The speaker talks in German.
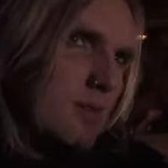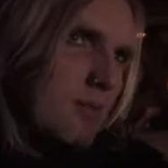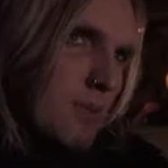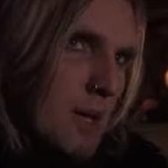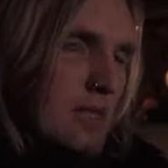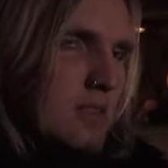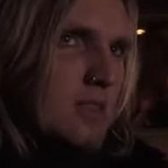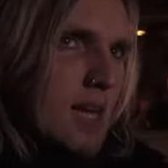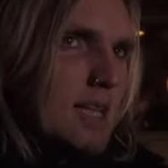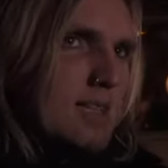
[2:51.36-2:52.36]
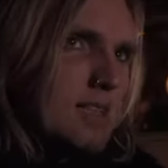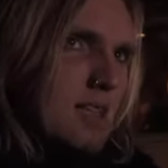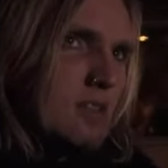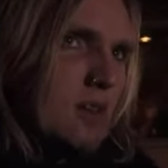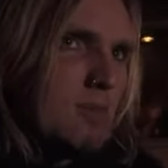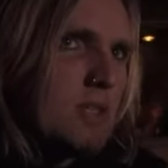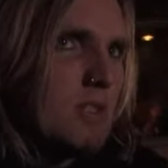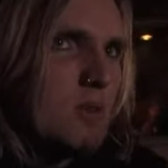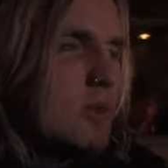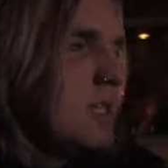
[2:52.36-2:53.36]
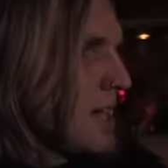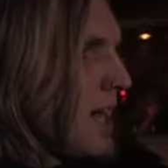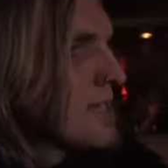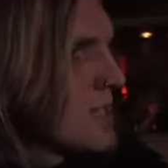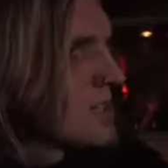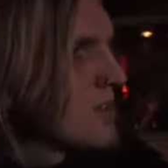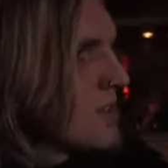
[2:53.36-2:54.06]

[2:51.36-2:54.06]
wir bilden es uns ein, dass das noch ein bisschen unikater ist,